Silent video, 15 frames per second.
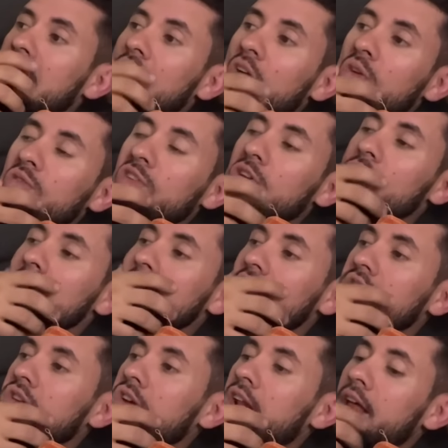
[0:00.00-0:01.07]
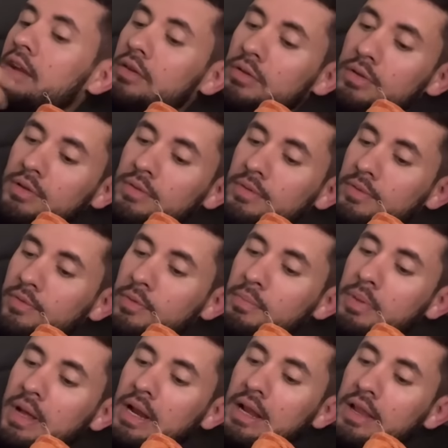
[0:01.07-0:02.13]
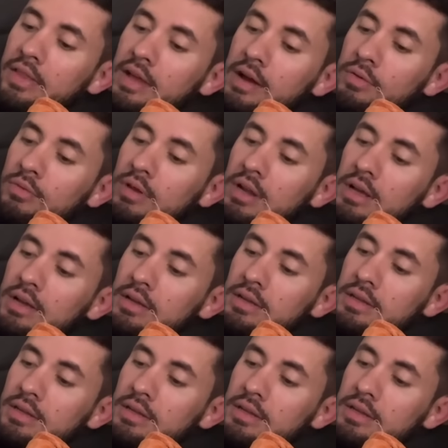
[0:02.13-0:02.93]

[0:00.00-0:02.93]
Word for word: Não, não chegou a estacionar, não. Eu, fui parar lá na rua, lá.